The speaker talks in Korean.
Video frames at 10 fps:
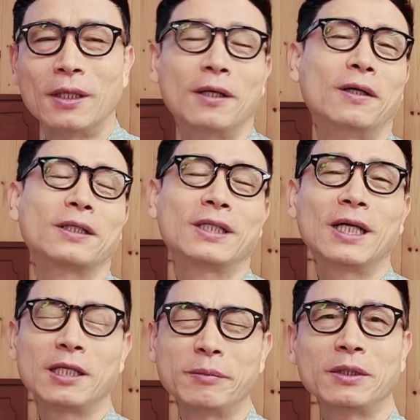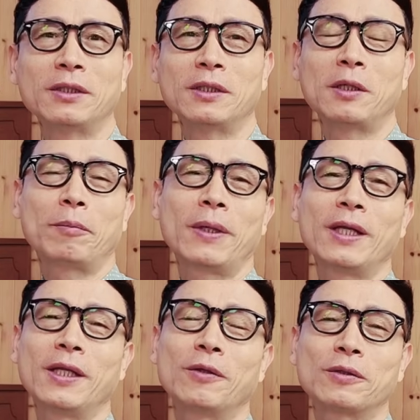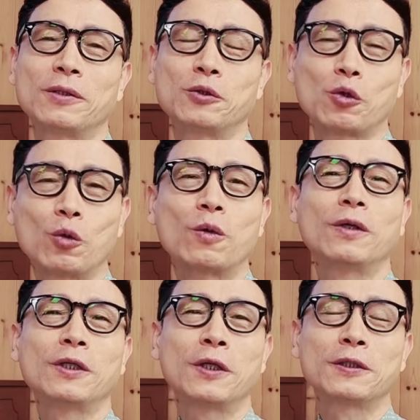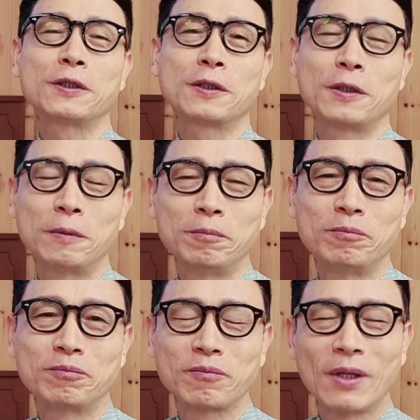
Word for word: 어, 기다림은 팬의 어떤 조건인 것처럼